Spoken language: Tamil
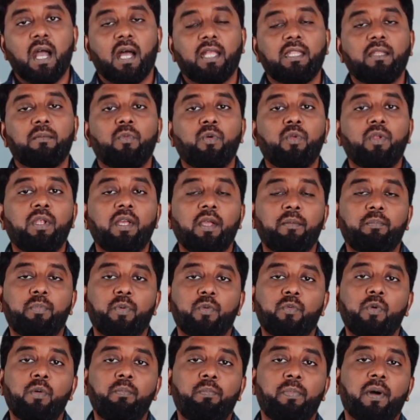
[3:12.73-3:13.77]
அந்த
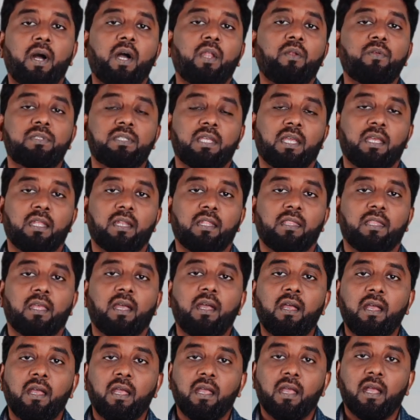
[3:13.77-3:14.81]
முருங்கைப்பூவும் பாலும் சேர்ந்தால்